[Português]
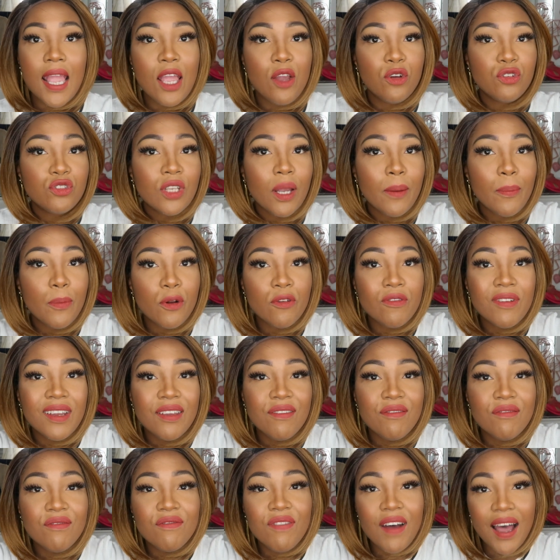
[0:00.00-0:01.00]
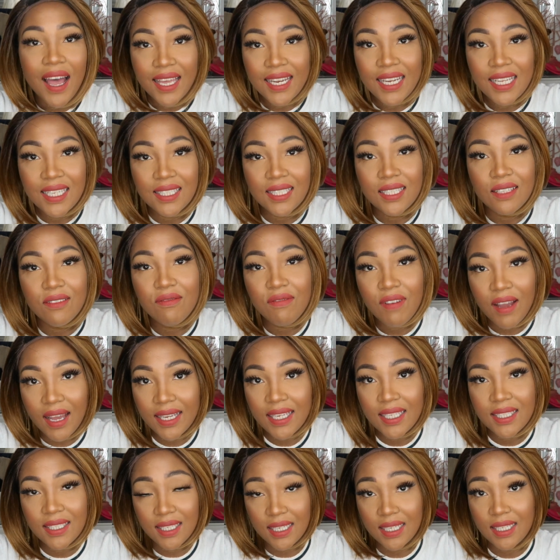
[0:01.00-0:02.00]
eu já provei várias,
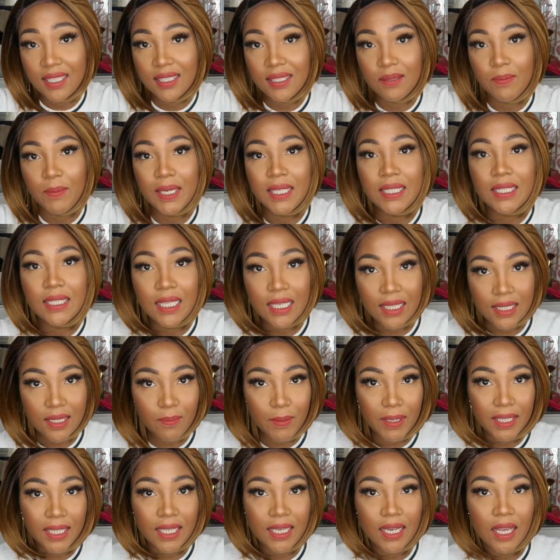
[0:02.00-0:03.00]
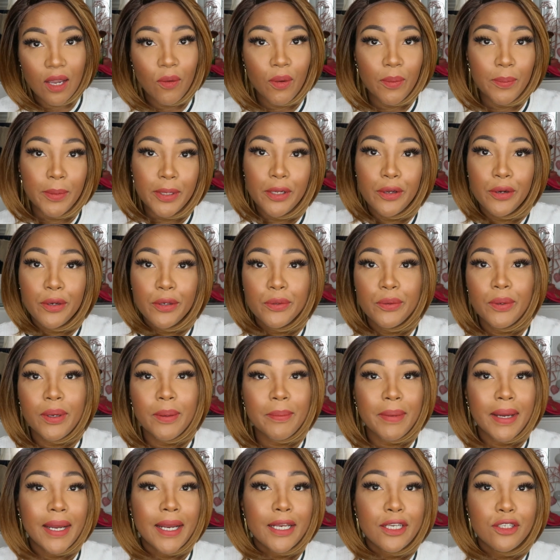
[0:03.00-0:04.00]
várias lace, mas esse material é melhor, não
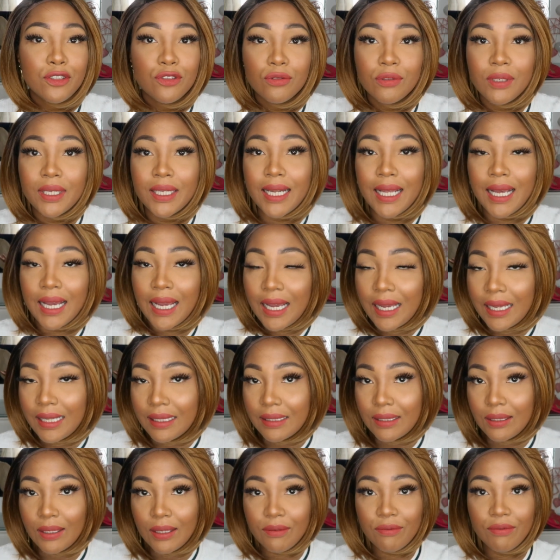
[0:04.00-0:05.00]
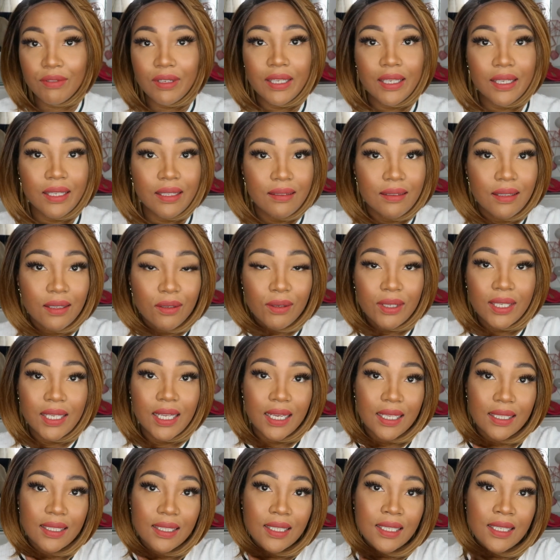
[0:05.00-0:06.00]
é marketing, não é nada, não é venda, não é
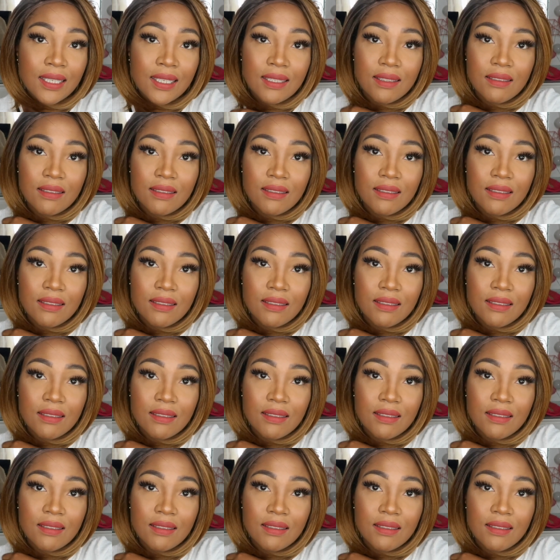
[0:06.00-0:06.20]
nada.